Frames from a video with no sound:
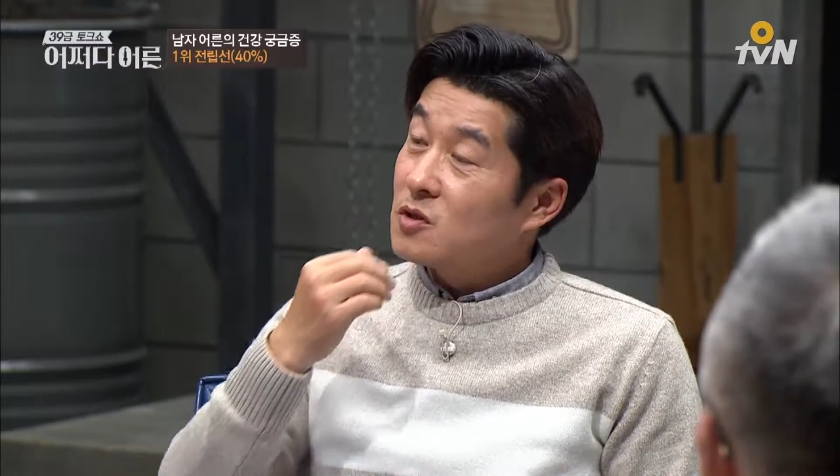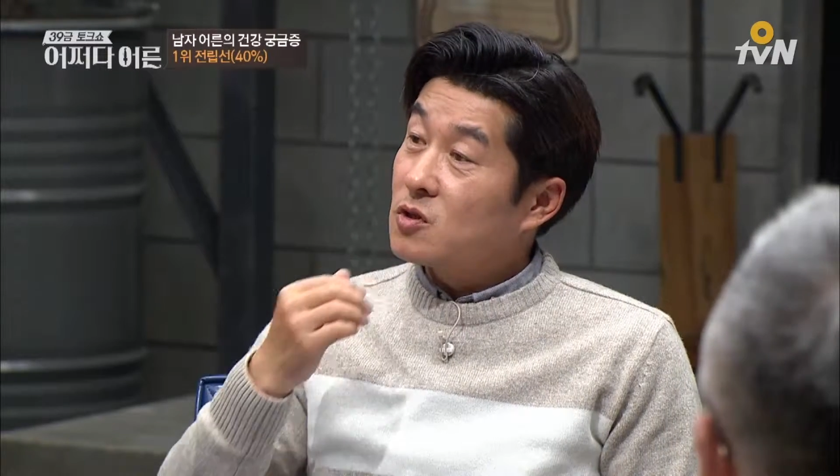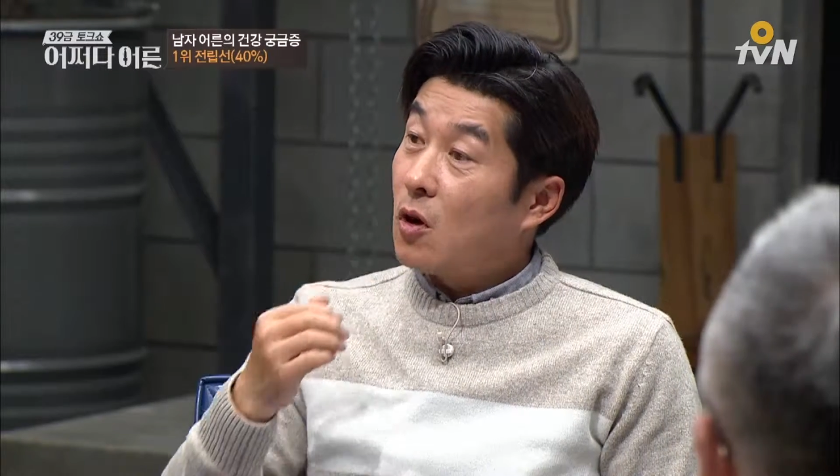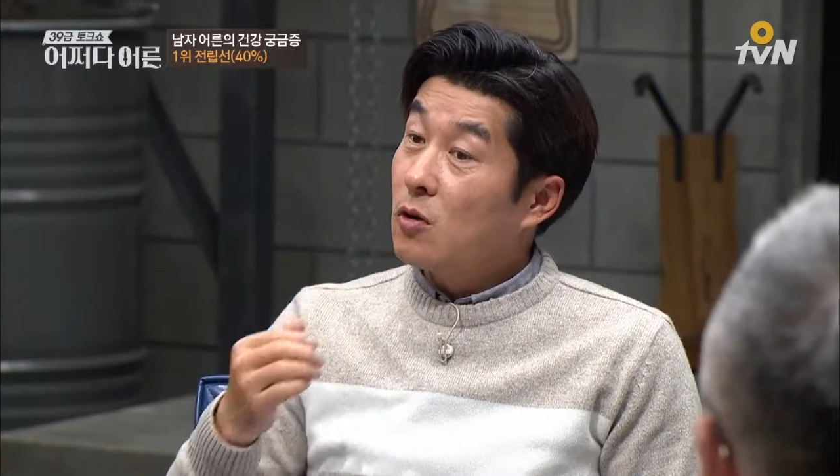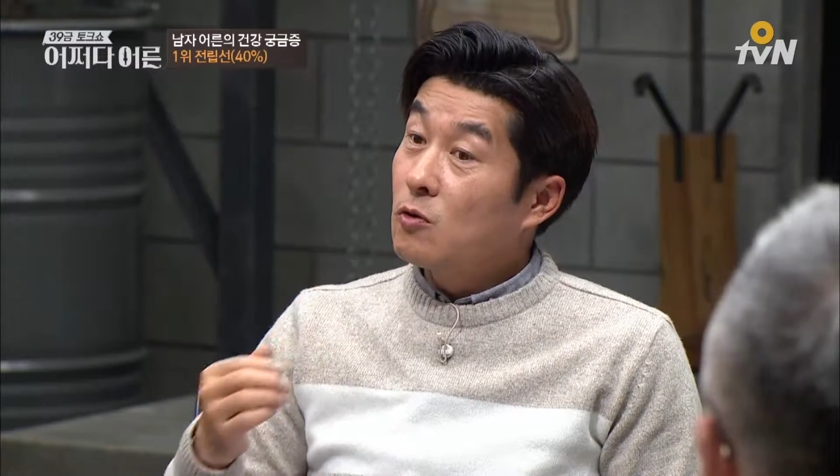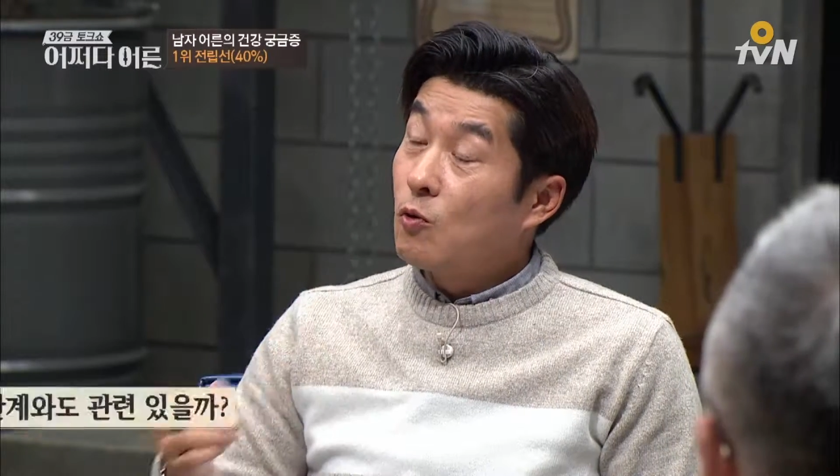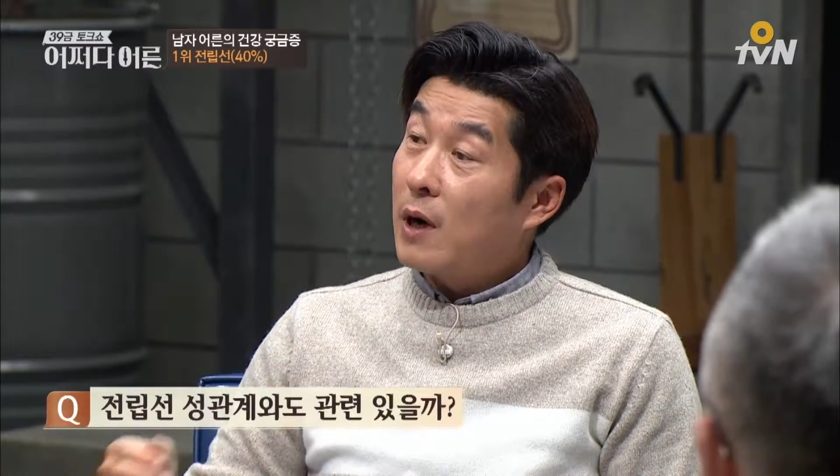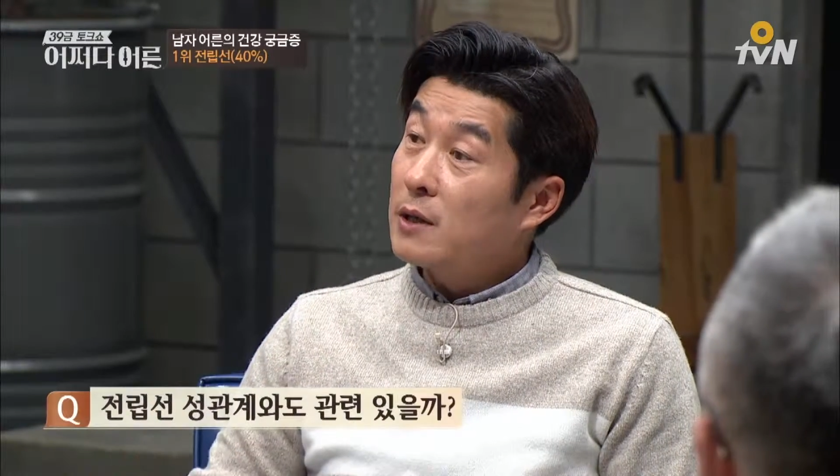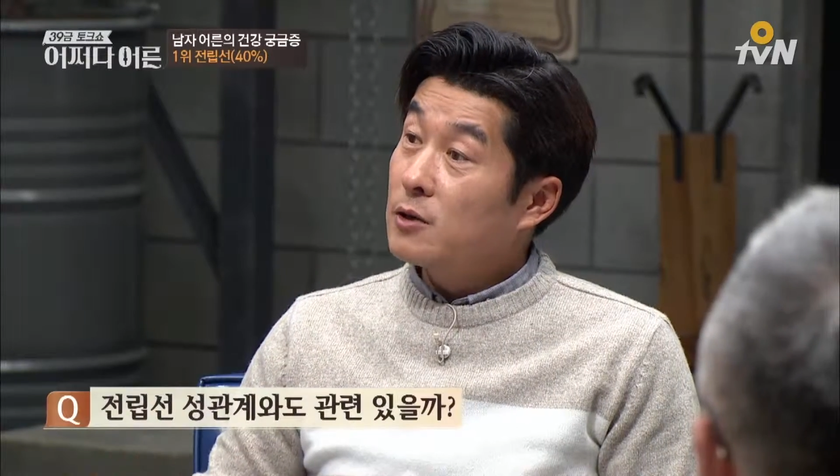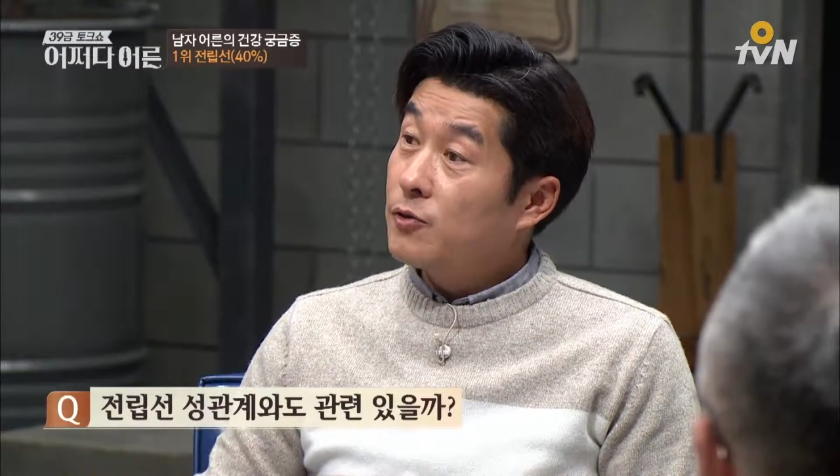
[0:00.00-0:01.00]

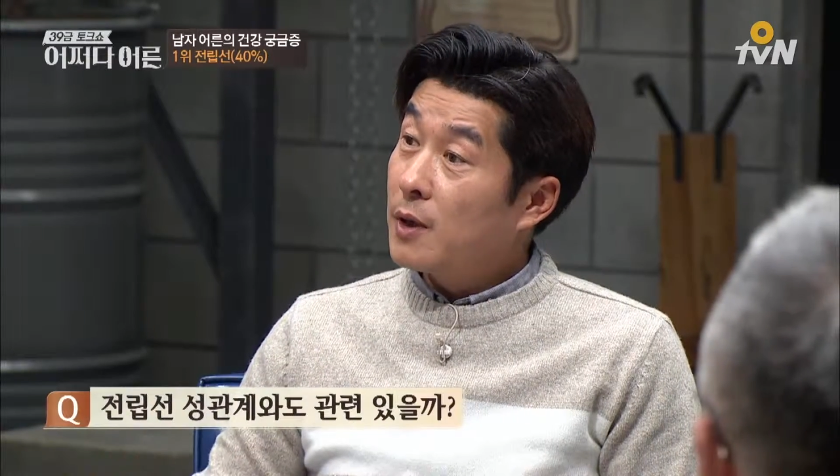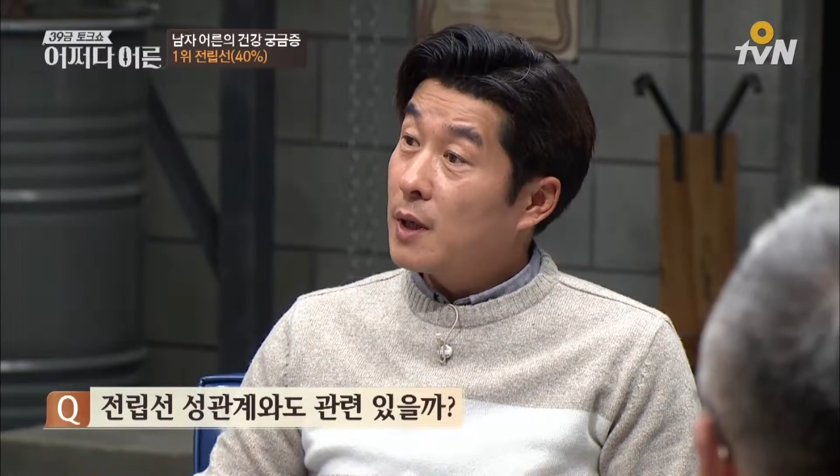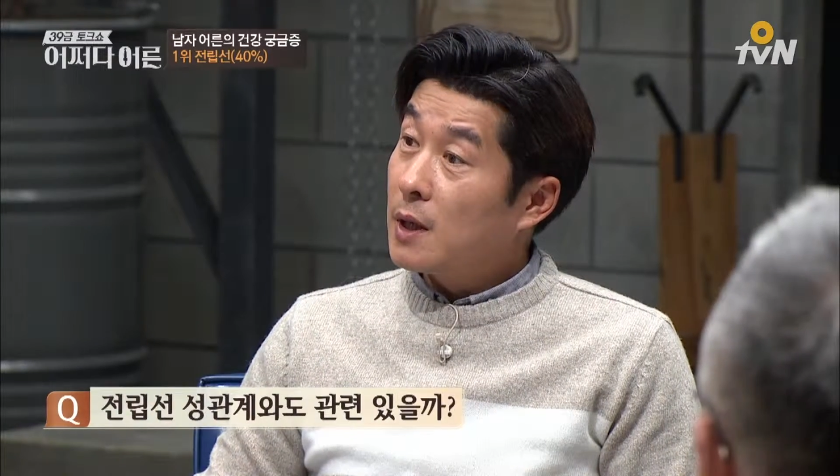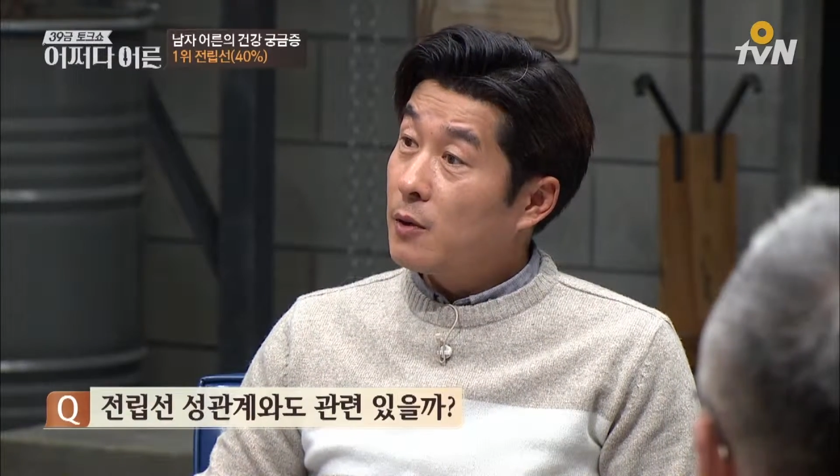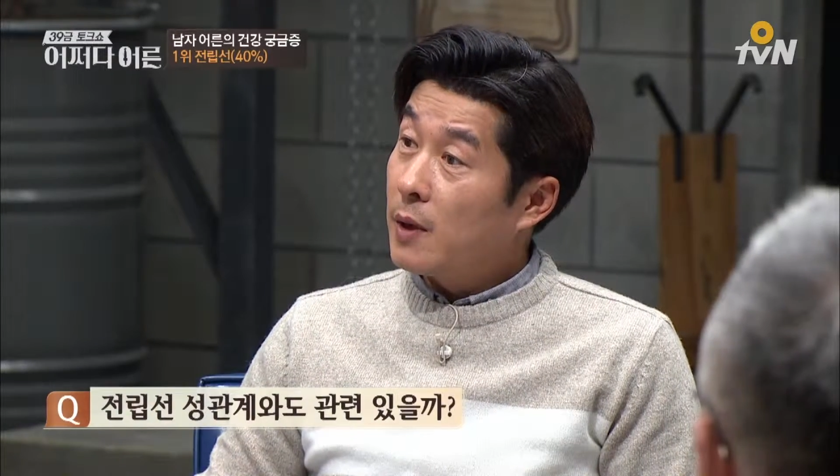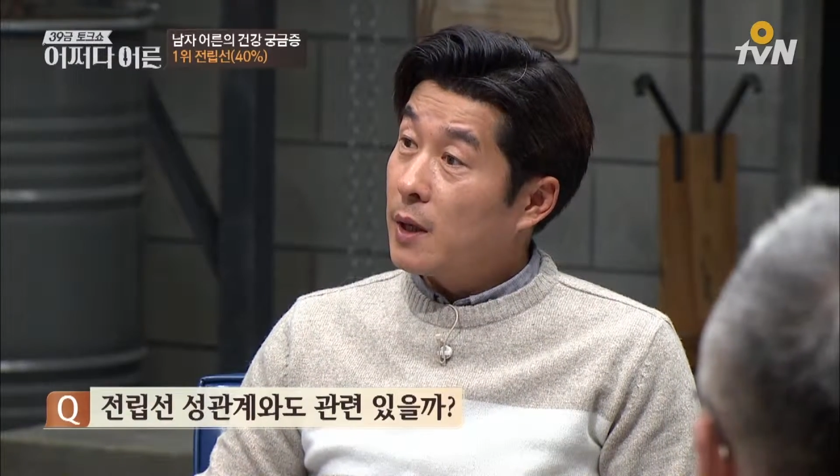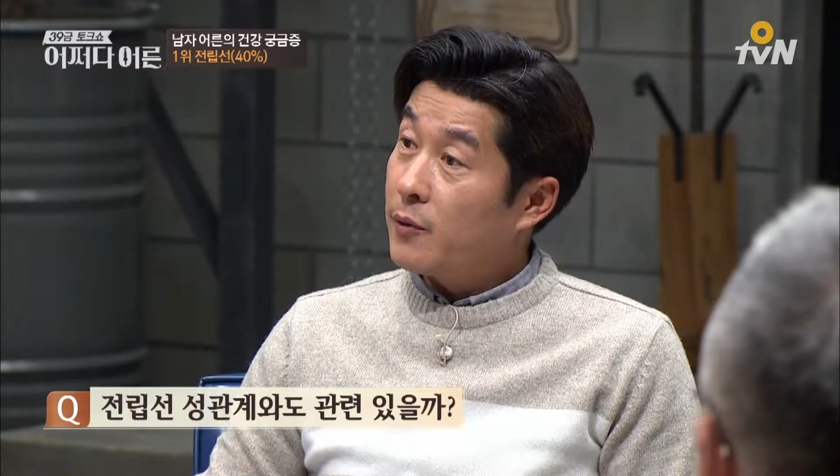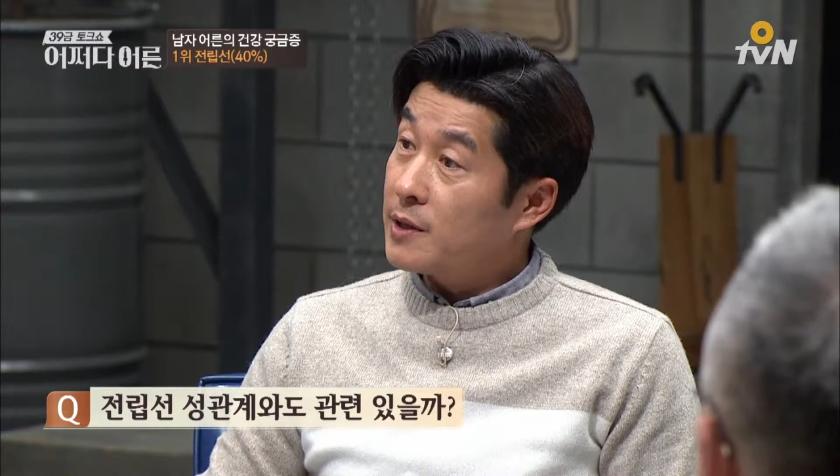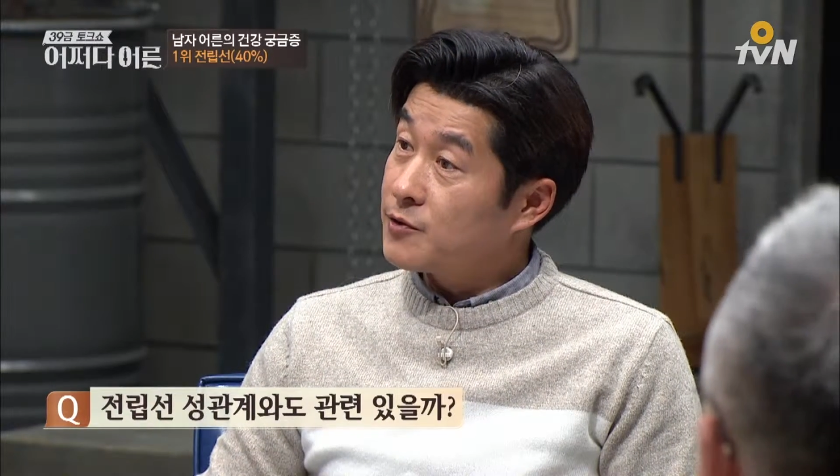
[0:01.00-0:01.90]
성관계와